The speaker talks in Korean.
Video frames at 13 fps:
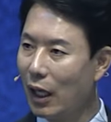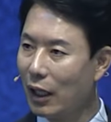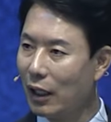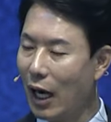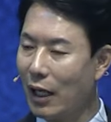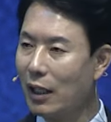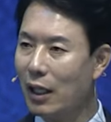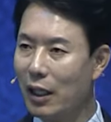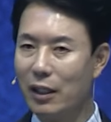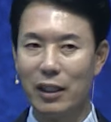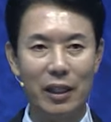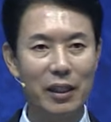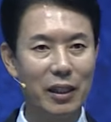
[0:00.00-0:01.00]
각각의
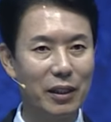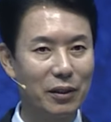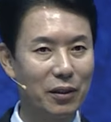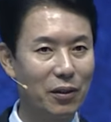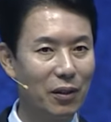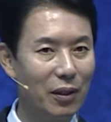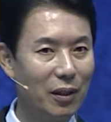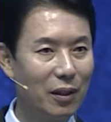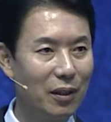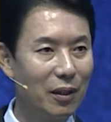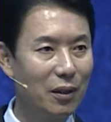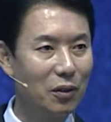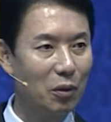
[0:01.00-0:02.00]
자리에서
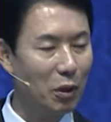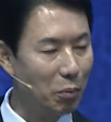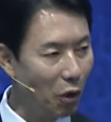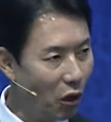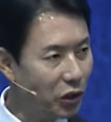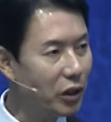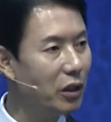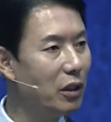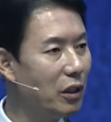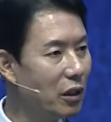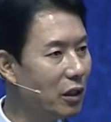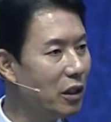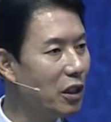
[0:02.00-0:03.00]
정말 멋진
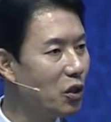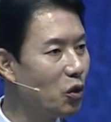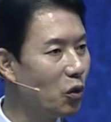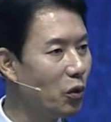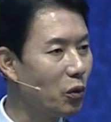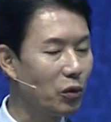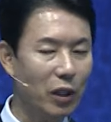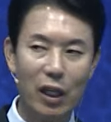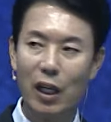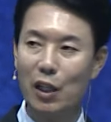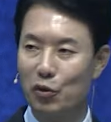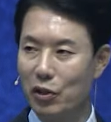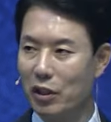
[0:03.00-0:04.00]
그리스도인으로
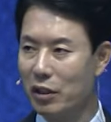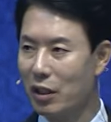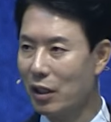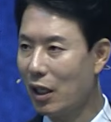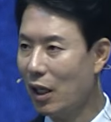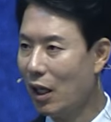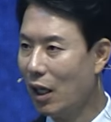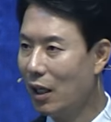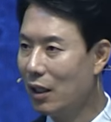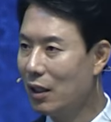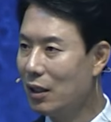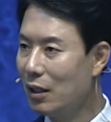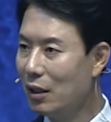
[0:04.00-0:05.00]
살아갈 수 있을까?
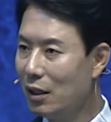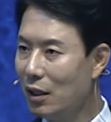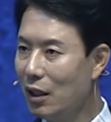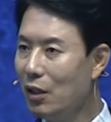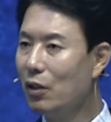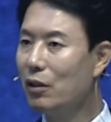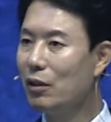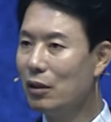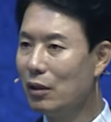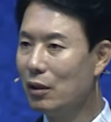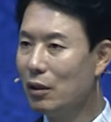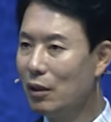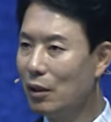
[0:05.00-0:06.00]
이런
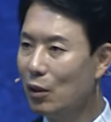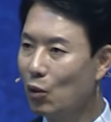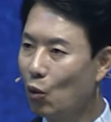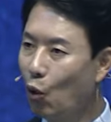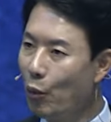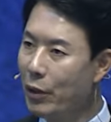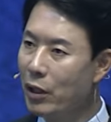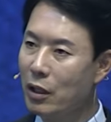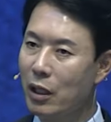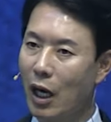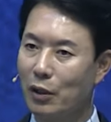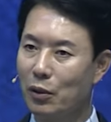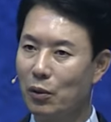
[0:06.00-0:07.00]
고민을
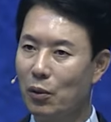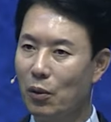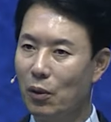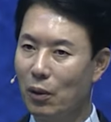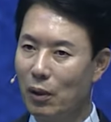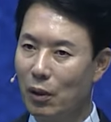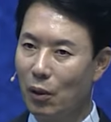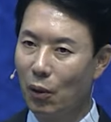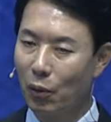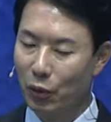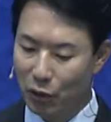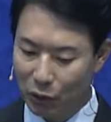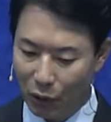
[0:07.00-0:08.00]
가지고
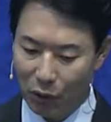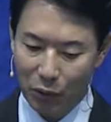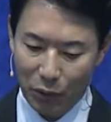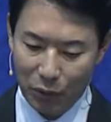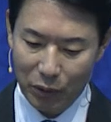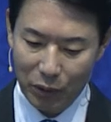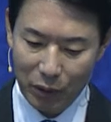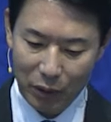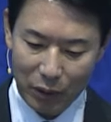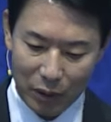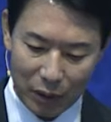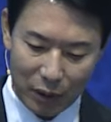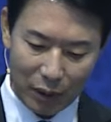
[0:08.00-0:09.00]
오늘 설교를
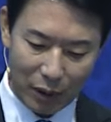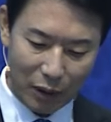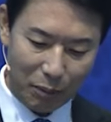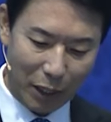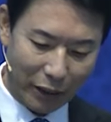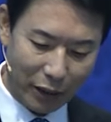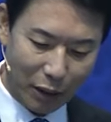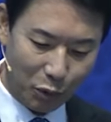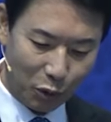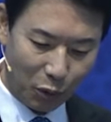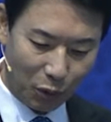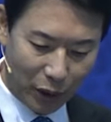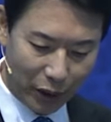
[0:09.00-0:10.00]
어,
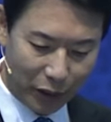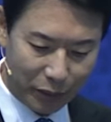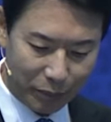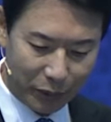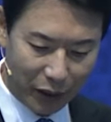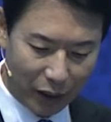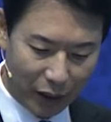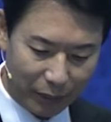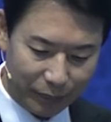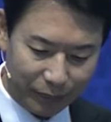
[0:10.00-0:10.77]
만나보도록 하겠습니다.